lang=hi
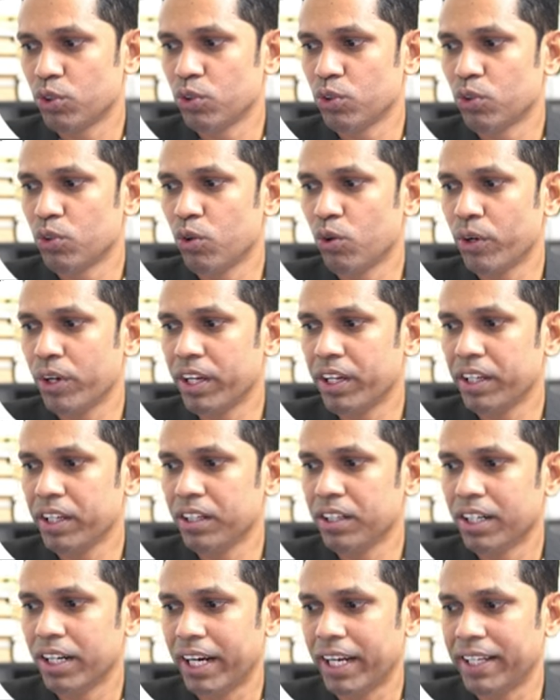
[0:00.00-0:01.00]
यू गो
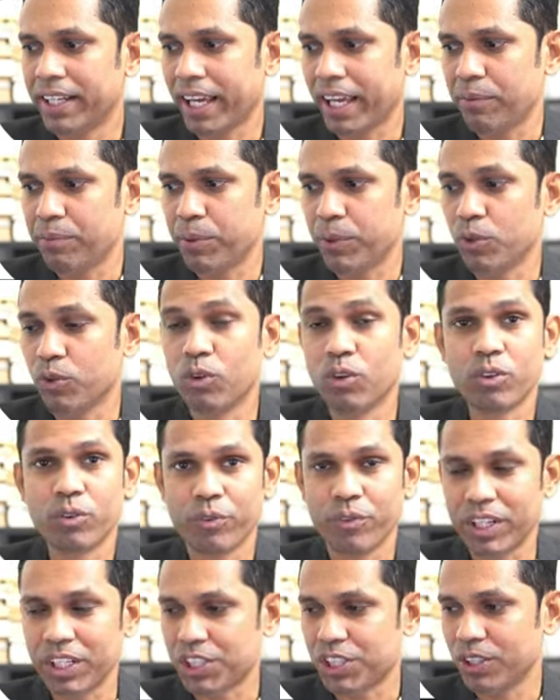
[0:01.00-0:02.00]
हियर एंड टाइप योर
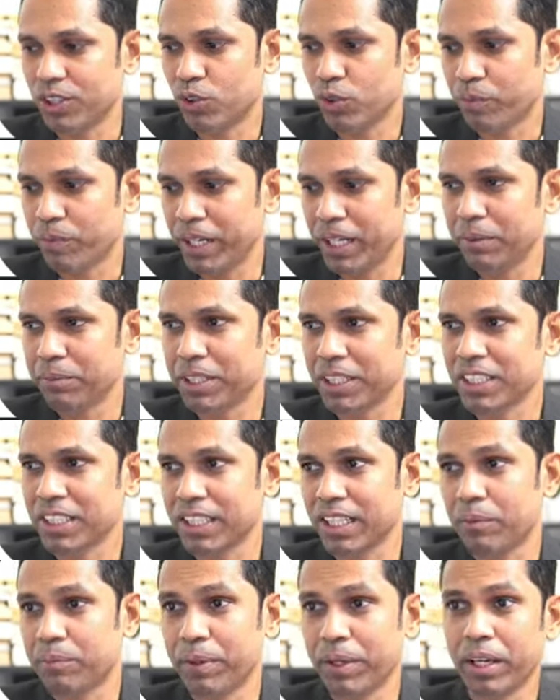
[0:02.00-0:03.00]
क्वेश्चन तो पी के
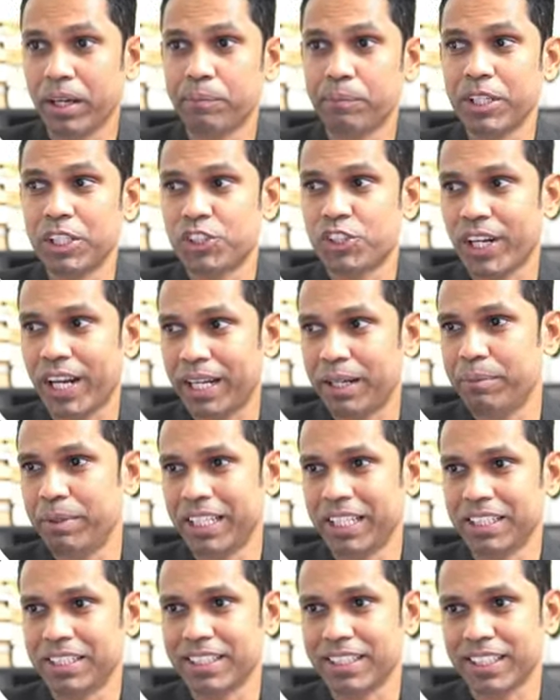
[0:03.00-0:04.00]
साथ आप यहाँ पे चैट भी
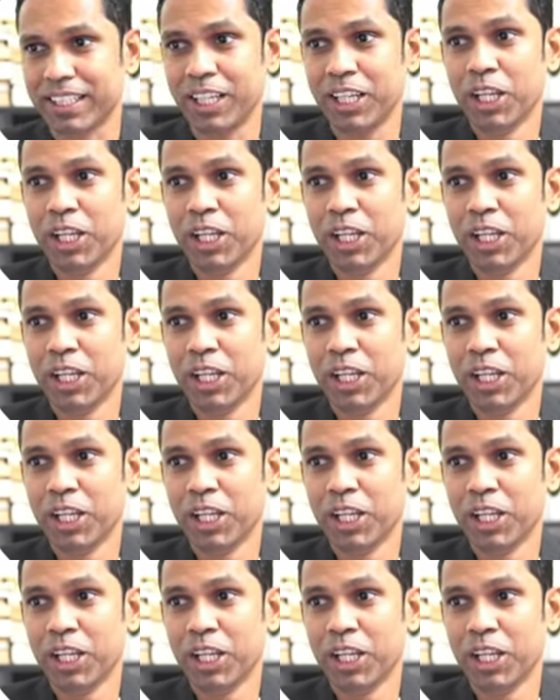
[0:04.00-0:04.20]
कर सकते